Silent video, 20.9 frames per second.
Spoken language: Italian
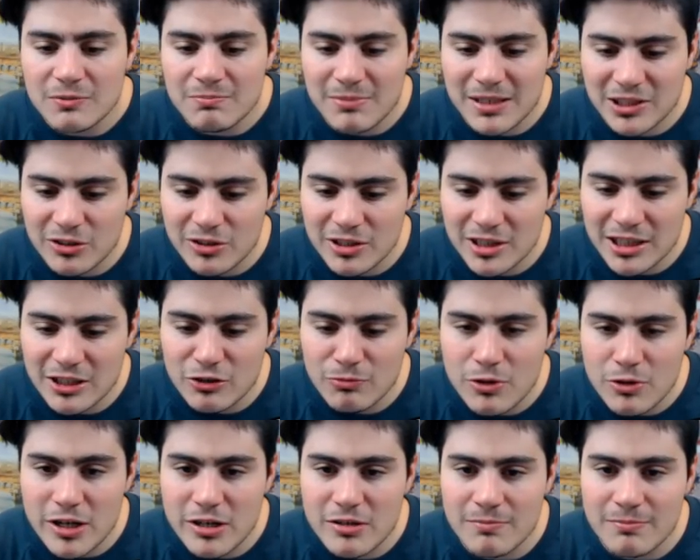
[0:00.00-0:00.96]
Madonna, non
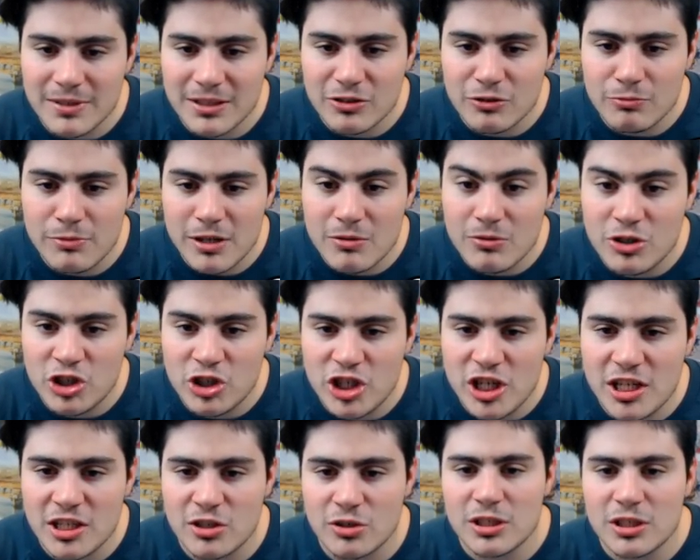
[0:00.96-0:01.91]
mi hai, non mi hai
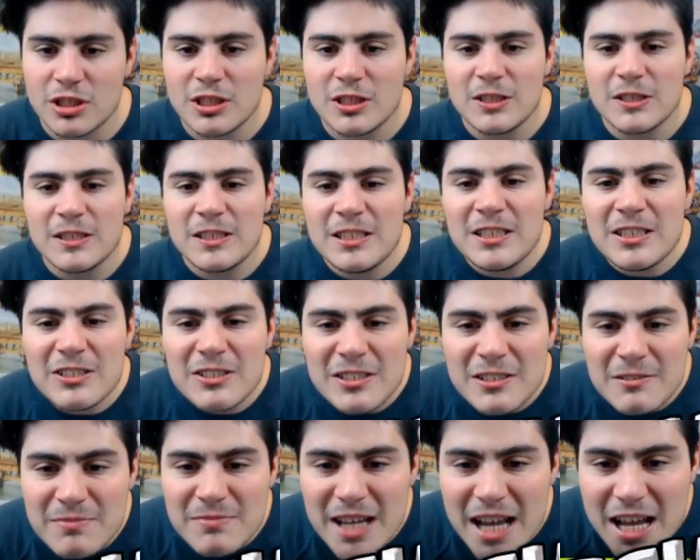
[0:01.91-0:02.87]
ucciso. Non
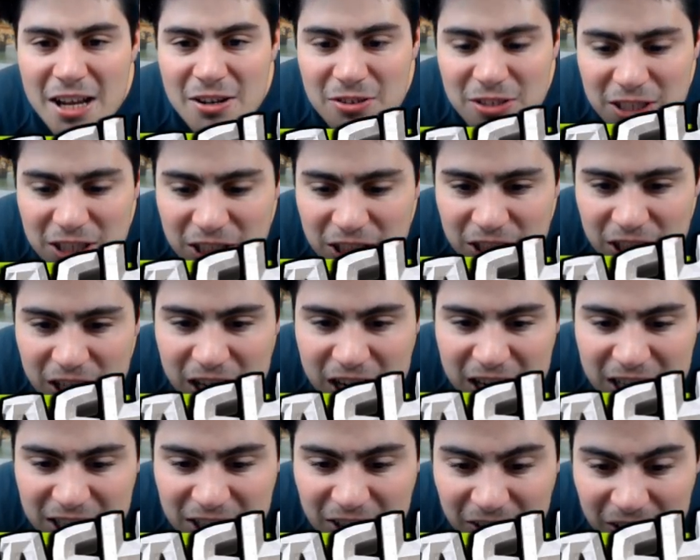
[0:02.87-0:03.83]
mi hai
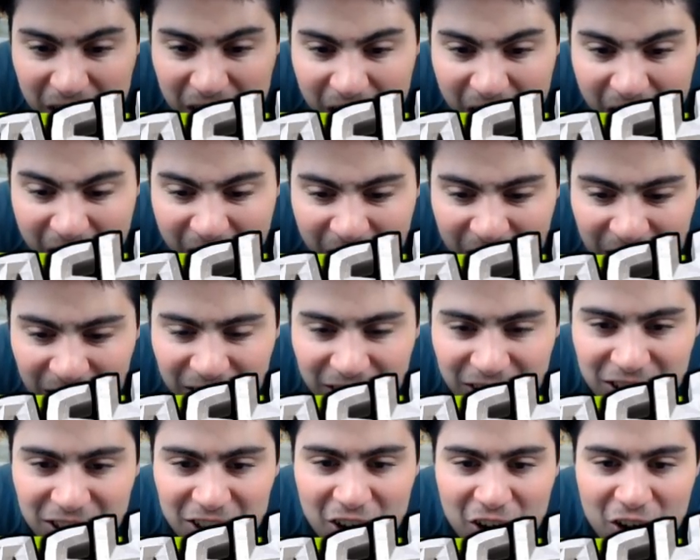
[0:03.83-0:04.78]
ucciso. No, il
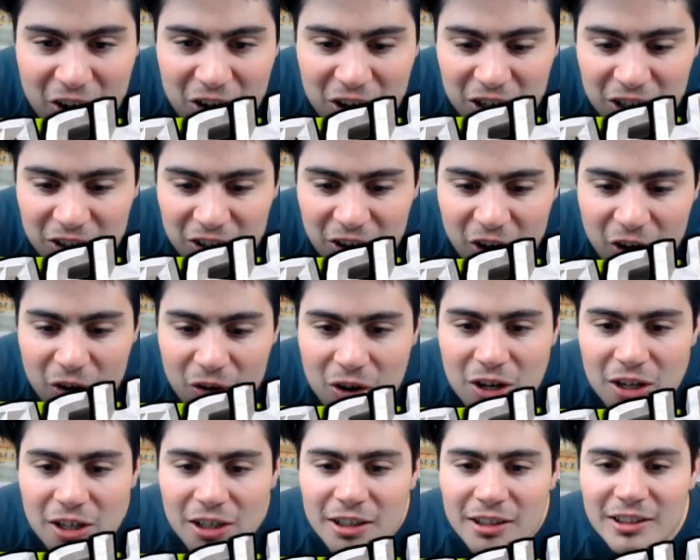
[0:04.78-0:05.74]

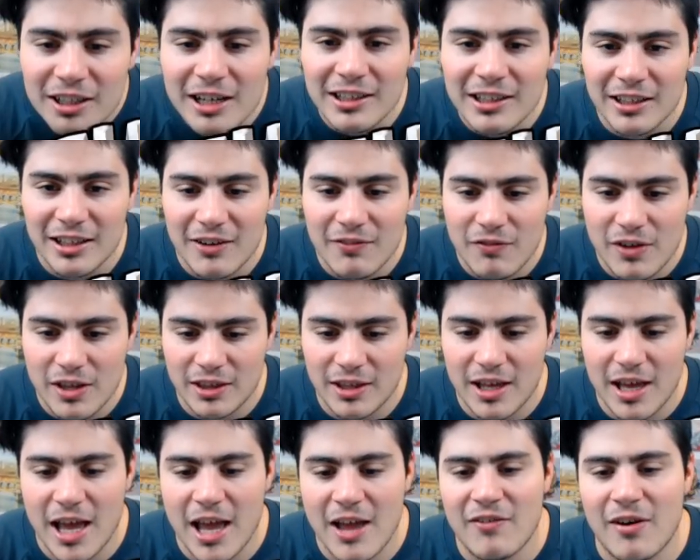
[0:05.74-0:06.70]
tronco. 33 vite.
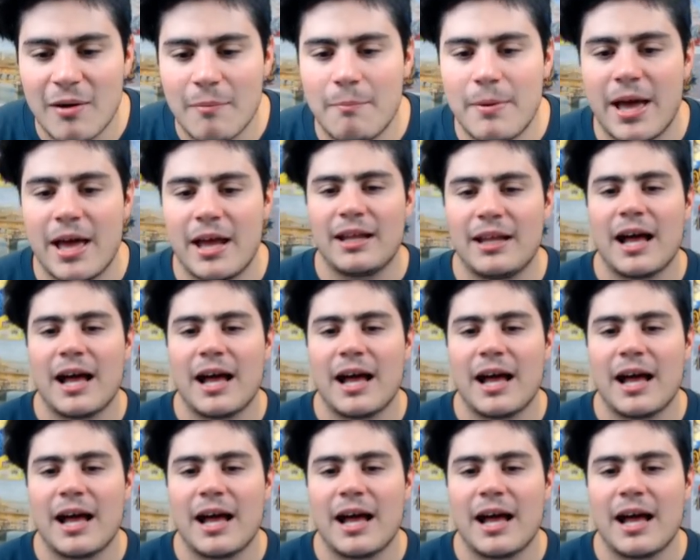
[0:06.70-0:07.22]
E eh, vabbè,